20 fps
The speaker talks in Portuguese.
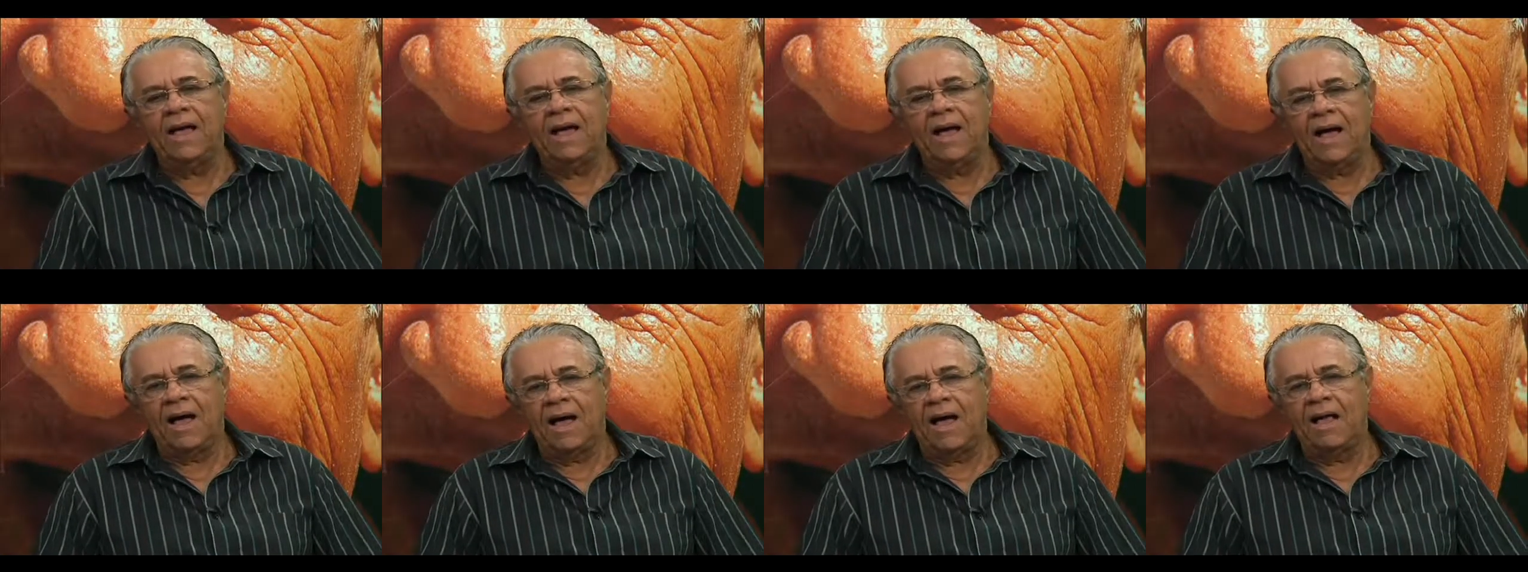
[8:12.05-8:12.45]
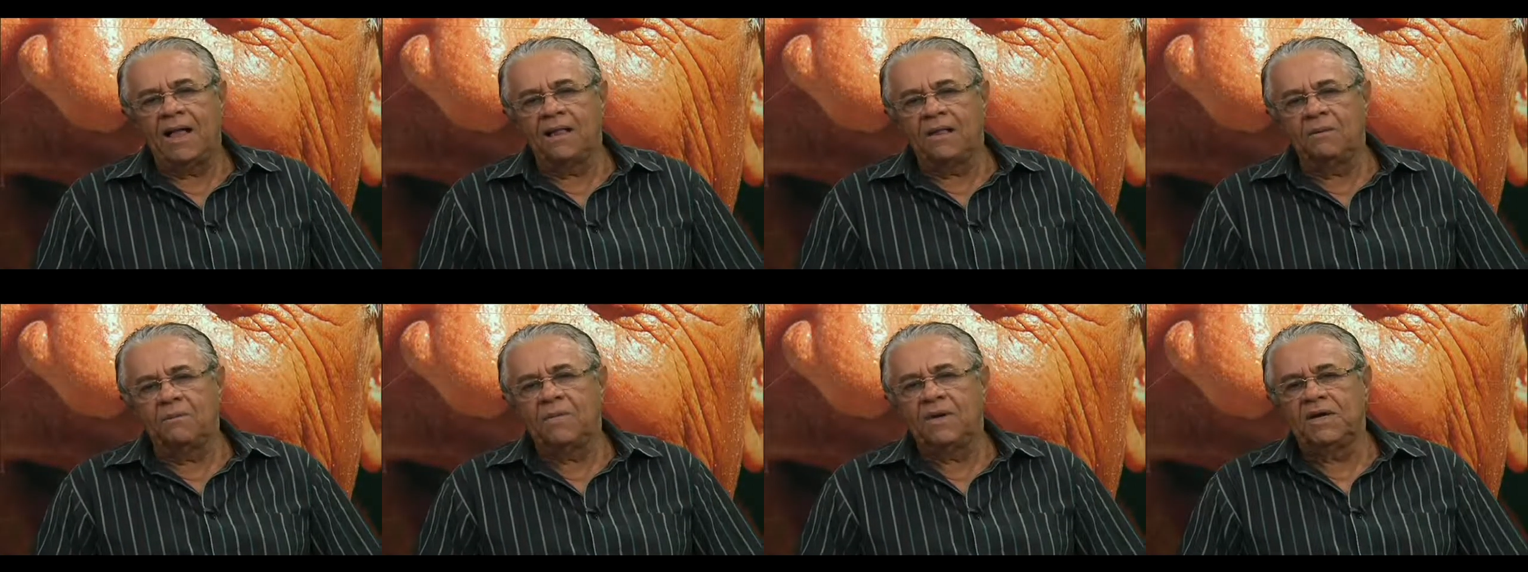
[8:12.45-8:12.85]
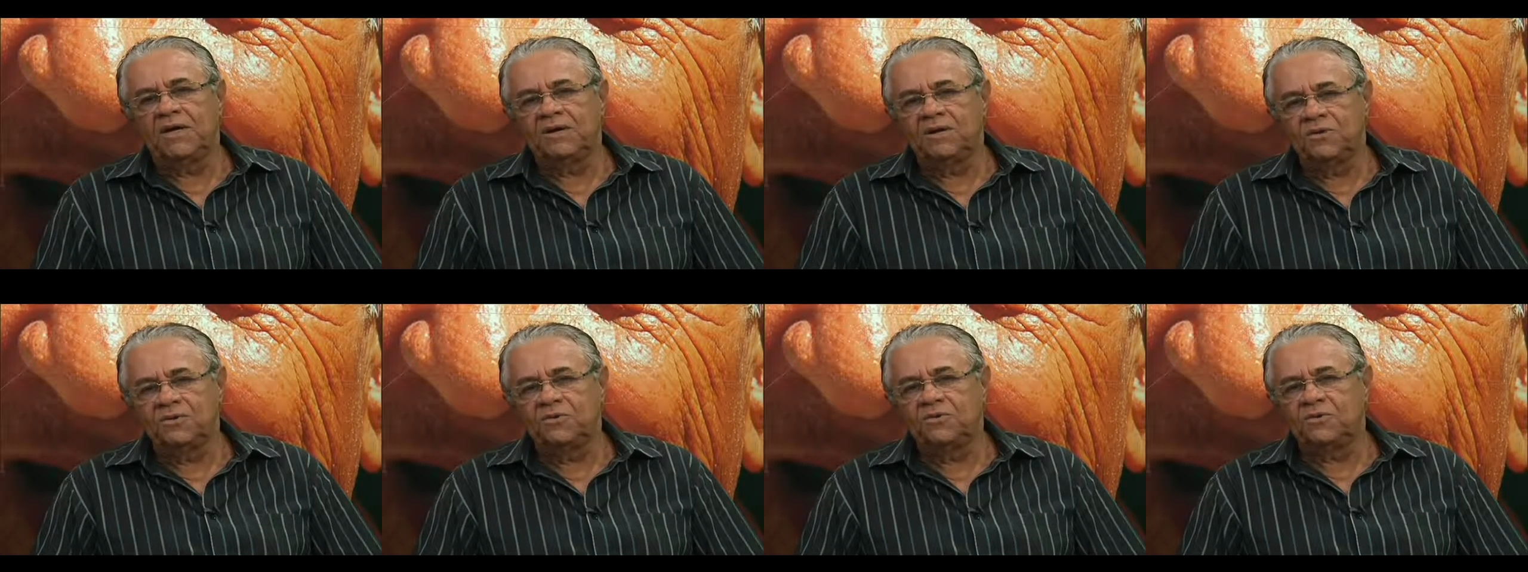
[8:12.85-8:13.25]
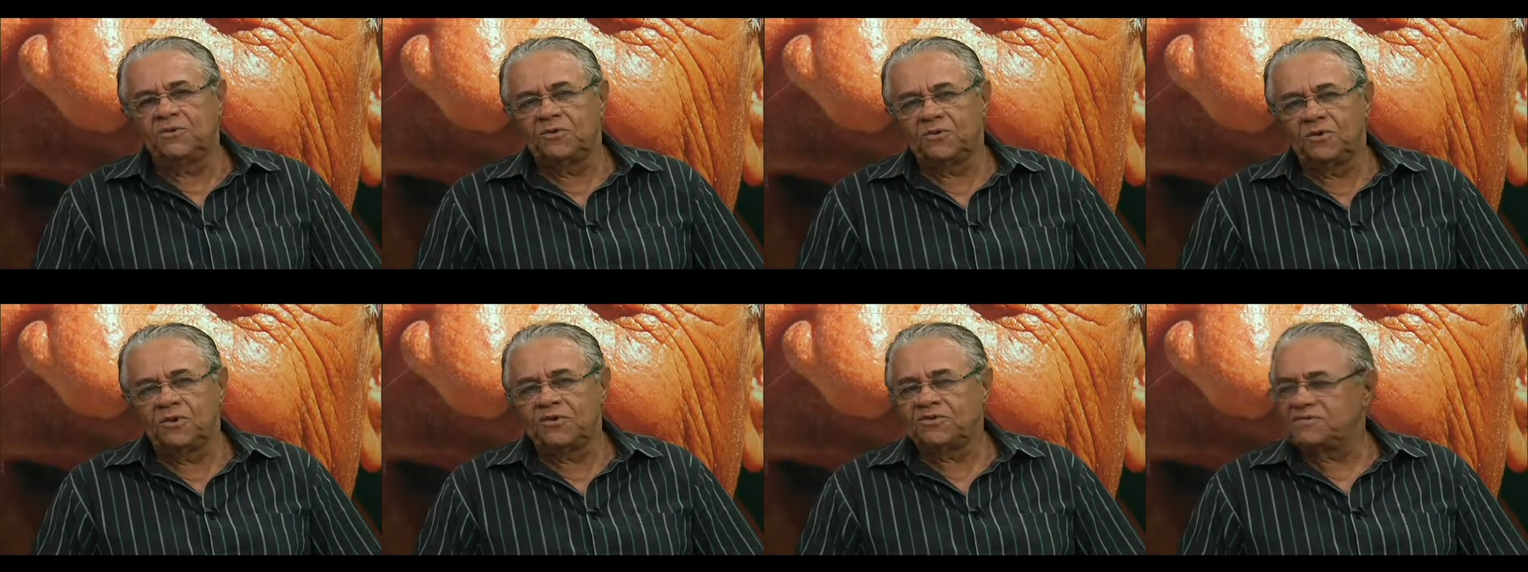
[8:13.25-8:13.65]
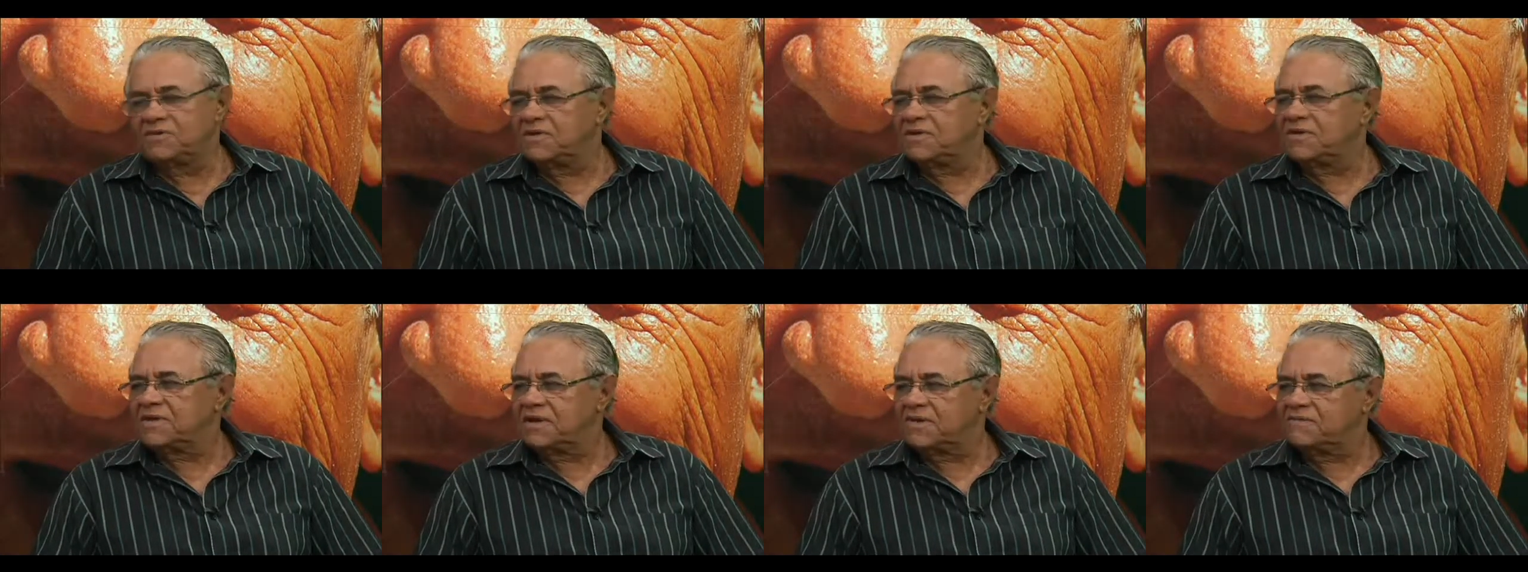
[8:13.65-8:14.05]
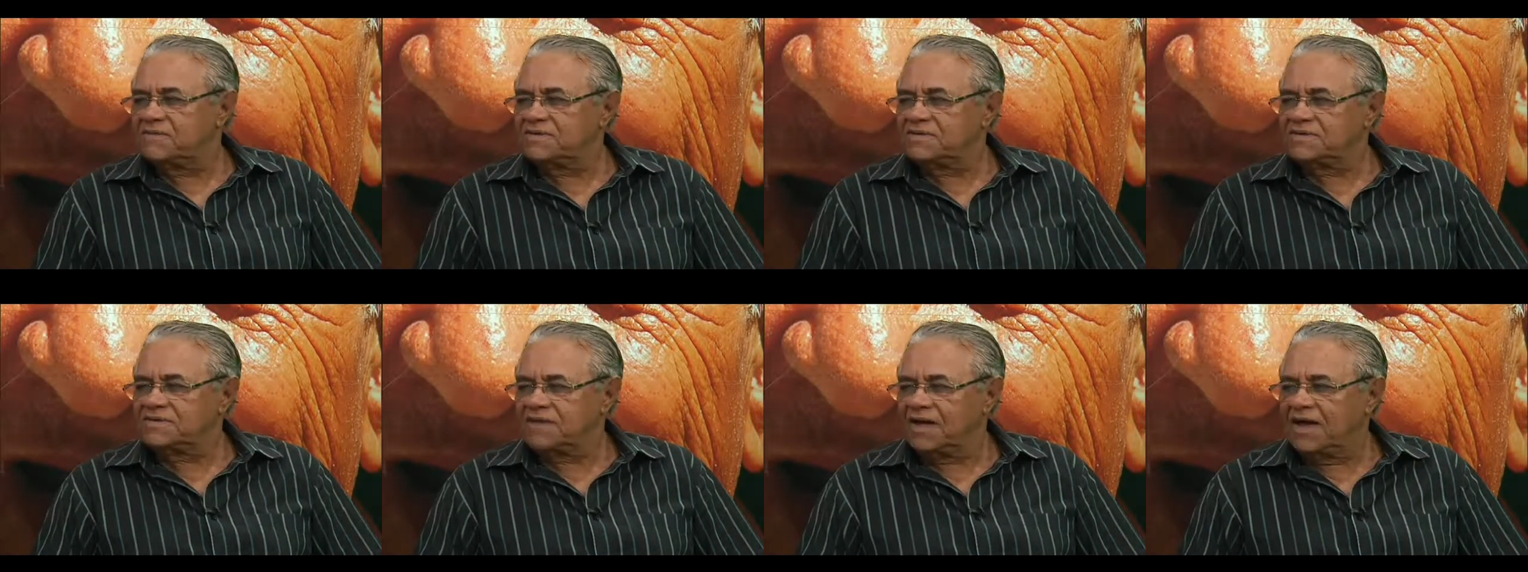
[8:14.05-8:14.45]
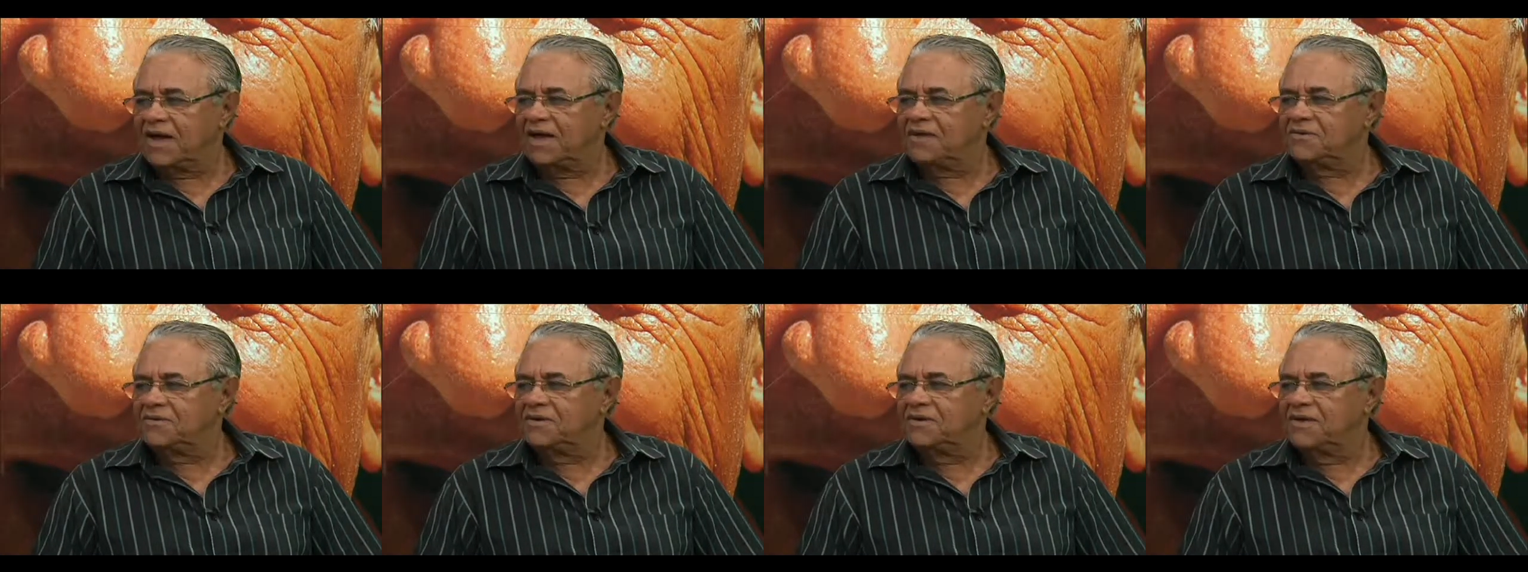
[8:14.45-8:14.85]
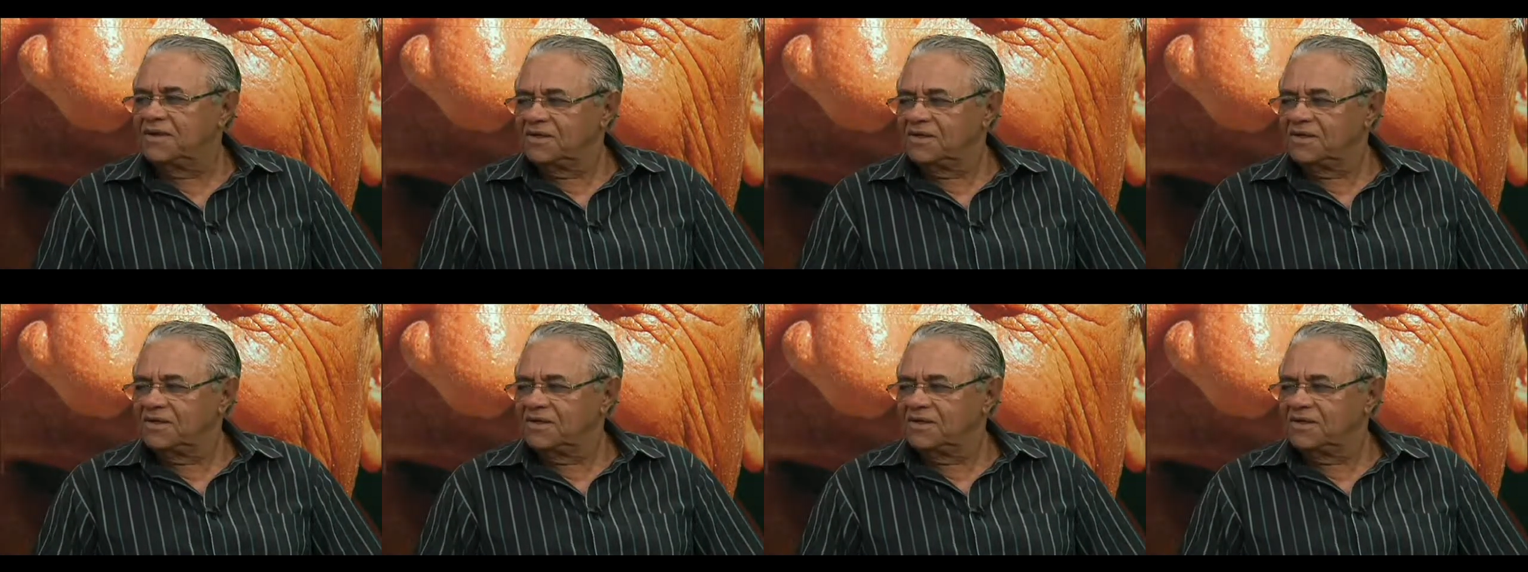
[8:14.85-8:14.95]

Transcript: a alma do nosso entrevistado,